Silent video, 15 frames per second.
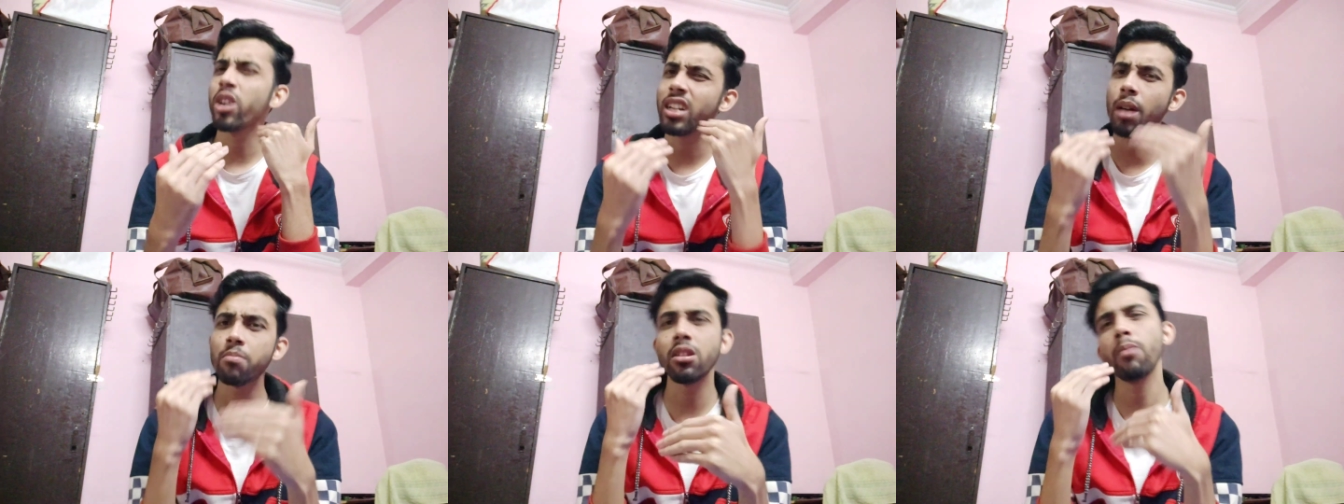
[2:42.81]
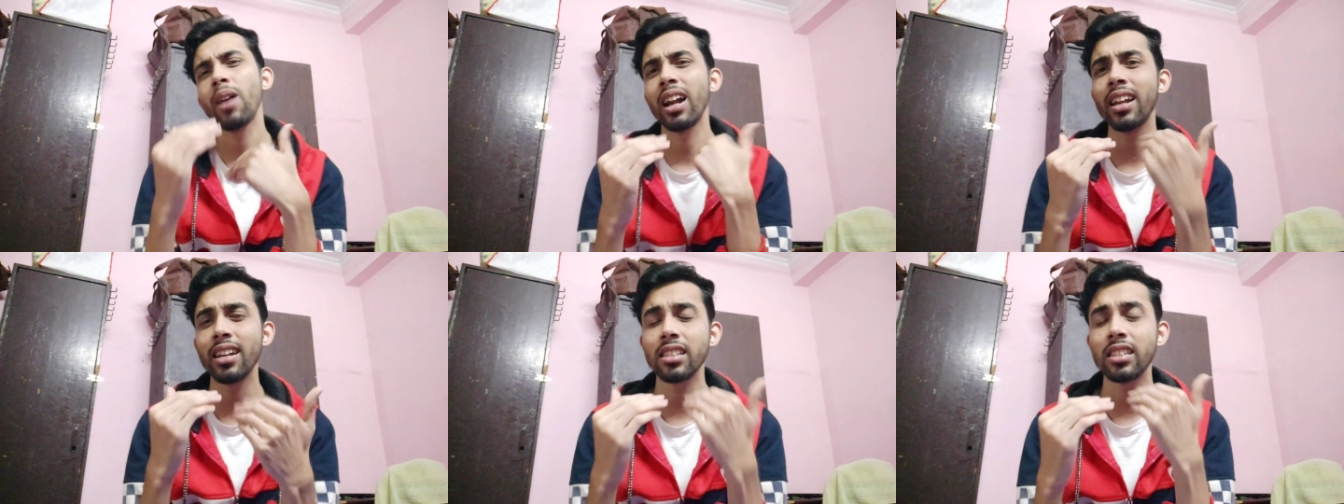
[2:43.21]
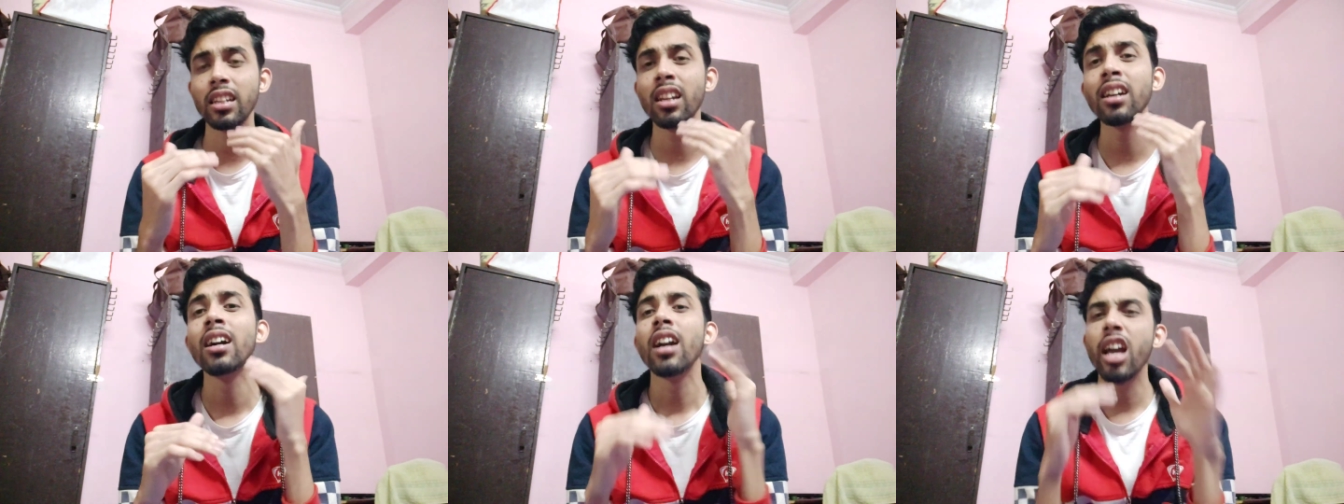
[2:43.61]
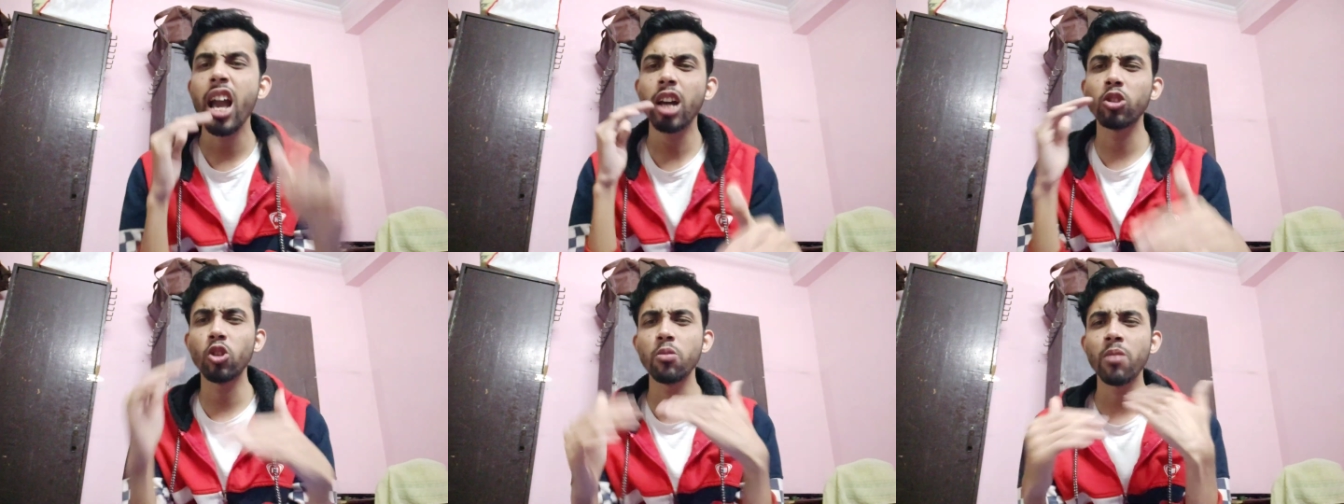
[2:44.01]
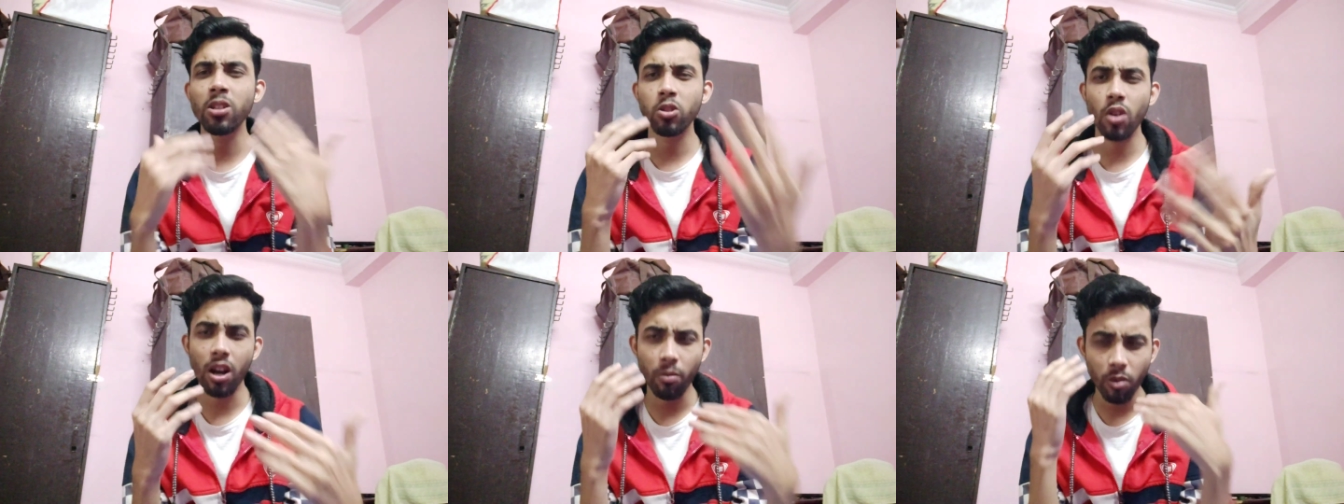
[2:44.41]
ওই টাইমটা ভালো আসিল এক দুই
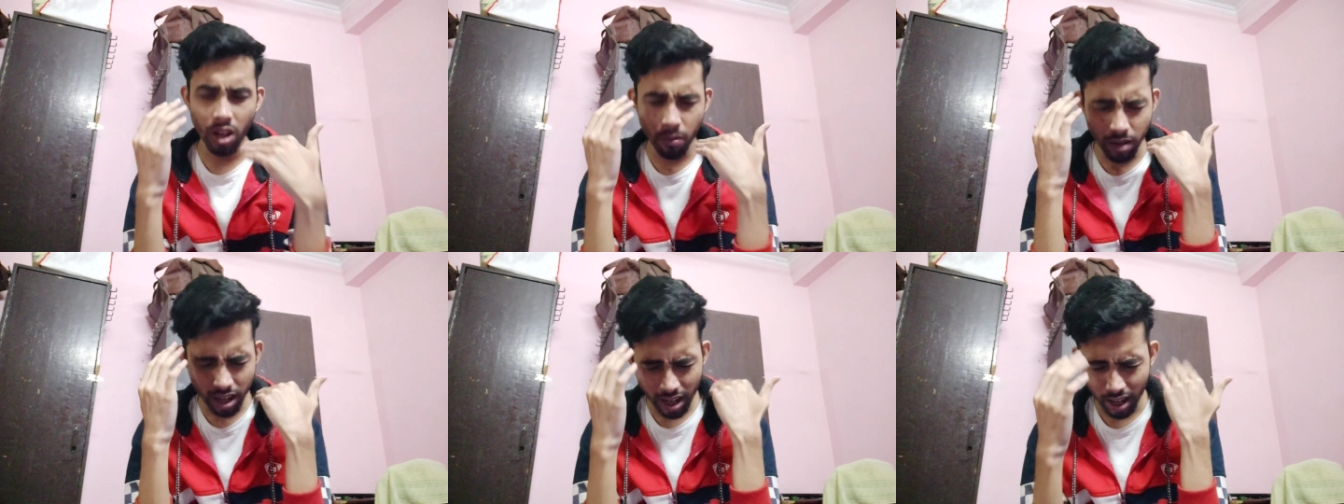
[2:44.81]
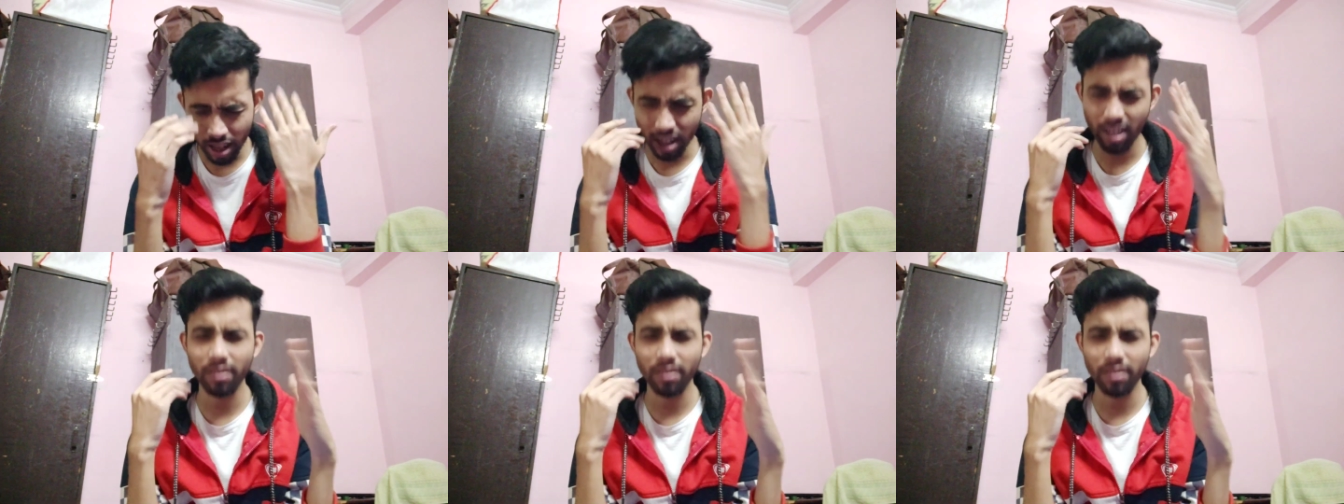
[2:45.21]
মাস যাওয়ার পরে মানে